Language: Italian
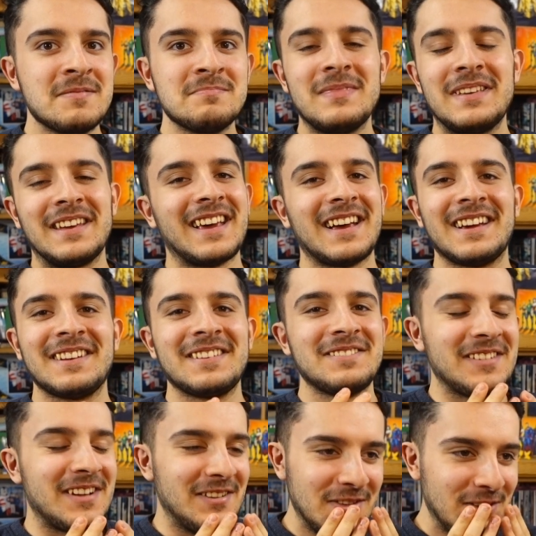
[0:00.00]
Minchia.
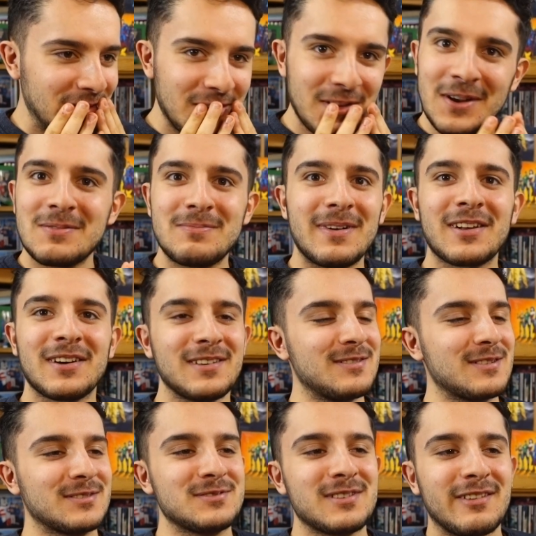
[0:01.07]
Non, non ho parole,
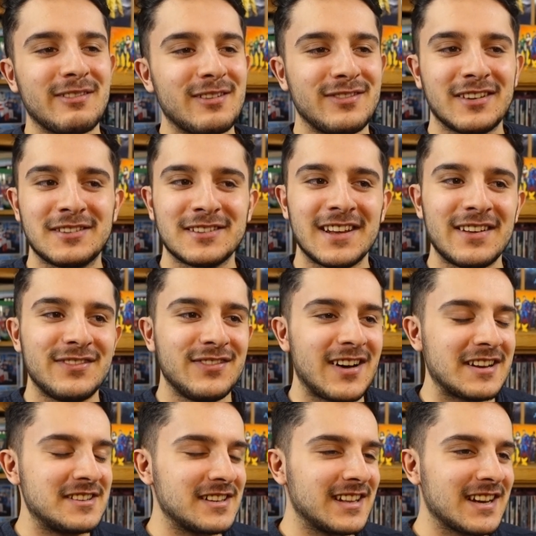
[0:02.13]
ve lo giuro, avrò fatto delle
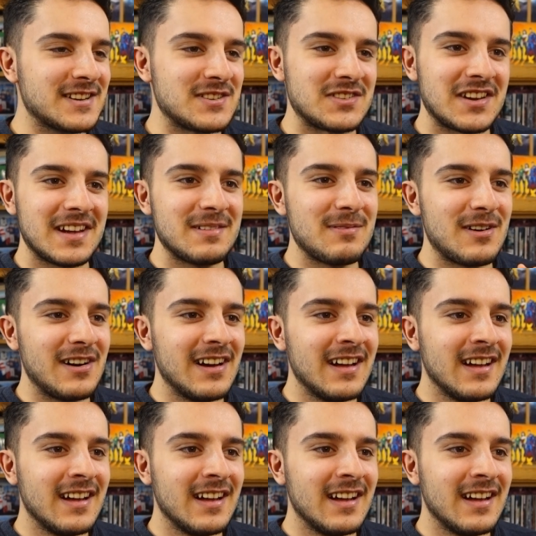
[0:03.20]
facce da scemo.